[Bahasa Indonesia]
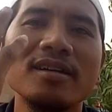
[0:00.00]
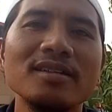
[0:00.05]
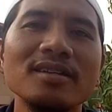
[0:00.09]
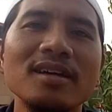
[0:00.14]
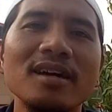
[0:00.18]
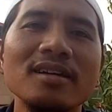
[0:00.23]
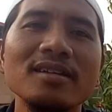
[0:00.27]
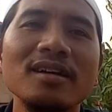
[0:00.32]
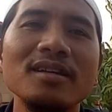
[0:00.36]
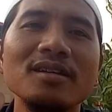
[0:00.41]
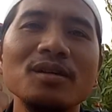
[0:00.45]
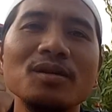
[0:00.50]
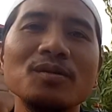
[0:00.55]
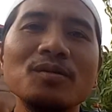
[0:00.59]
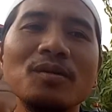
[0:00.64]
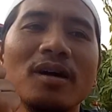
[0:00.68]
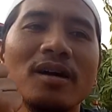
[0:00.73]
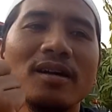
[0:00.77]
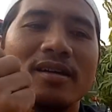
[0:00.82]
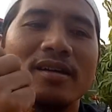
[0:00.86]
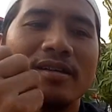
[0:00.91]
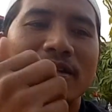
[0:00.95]
kerjanya di
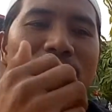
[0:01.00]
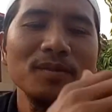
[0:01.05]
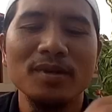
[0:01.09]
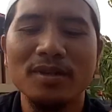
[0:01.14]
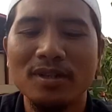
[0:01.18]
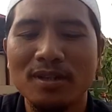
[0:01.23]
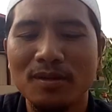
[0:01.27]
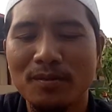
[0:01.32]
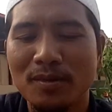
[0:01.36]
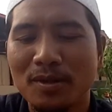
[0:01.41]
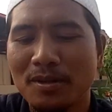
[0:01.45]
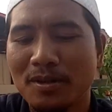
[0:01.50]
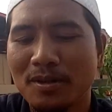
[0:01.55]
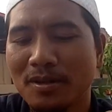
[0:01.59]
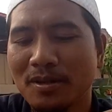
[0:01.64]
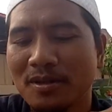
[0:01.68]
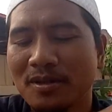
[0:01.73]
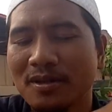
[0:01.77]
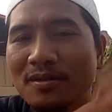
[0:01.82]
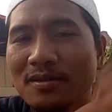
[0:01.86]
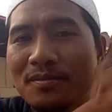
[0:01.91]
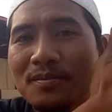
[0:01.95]
luar ya teman-teman nih ya.
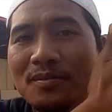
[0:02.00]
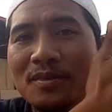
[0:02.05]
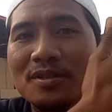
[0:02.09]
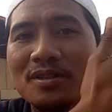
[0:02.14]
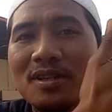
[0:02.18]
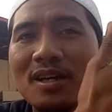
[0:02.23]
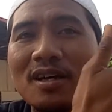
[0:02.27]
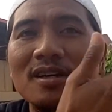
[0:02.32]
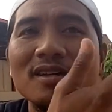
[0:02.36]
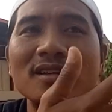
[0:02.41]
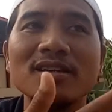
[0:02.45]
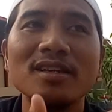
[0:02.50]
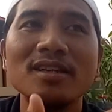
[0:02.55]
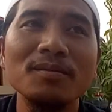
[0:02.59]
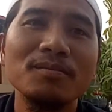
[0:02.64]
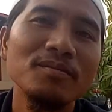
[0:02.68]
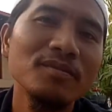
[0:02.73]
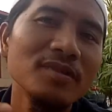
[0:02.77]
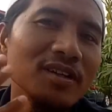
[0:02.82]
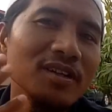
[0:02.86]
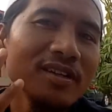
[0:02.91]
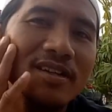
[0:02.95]
bisa
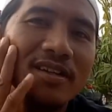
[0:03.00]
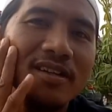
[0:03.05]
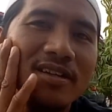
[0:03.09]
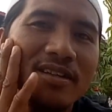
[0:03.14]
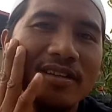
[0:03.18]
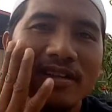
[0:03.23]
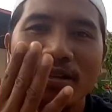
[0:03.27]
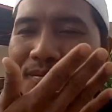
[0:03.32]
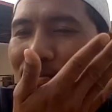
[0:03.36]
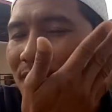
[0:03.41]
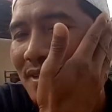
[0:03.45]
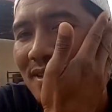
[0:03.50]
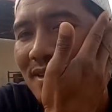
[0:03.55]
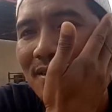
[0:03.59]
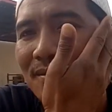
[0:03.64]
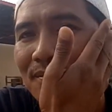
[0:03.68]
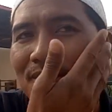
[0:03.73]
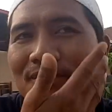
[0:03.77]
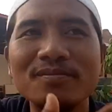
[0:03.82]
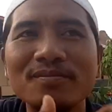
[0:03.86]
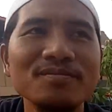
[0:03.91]
hitam ini hitam itu